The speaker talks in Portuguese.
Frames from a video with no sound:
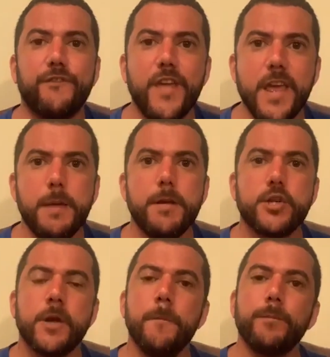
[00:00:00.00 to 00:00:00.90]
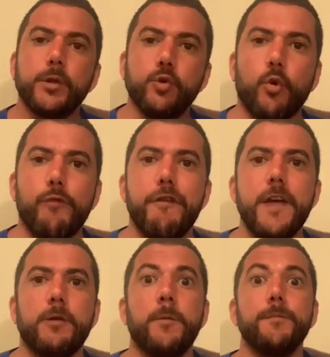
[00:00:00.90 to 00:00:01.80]
firmes do
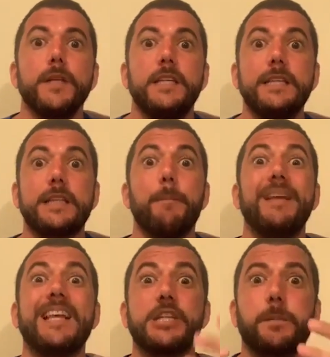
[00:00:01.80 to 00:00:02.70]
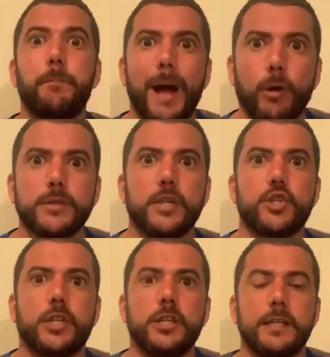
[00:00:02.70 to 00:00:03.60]
governo e também das
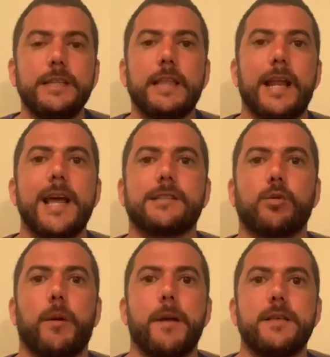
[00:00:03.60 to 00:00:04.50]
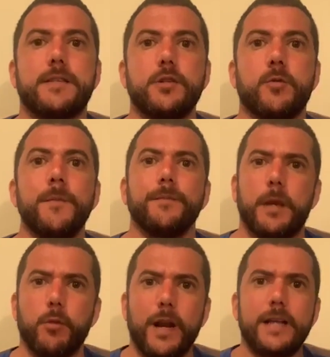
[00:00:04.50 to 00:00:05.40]
pautas que interessam ao Brasil,
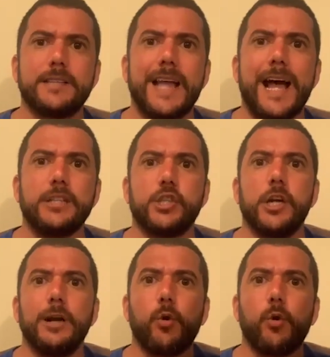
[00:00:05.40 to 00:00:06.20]
da moralidade,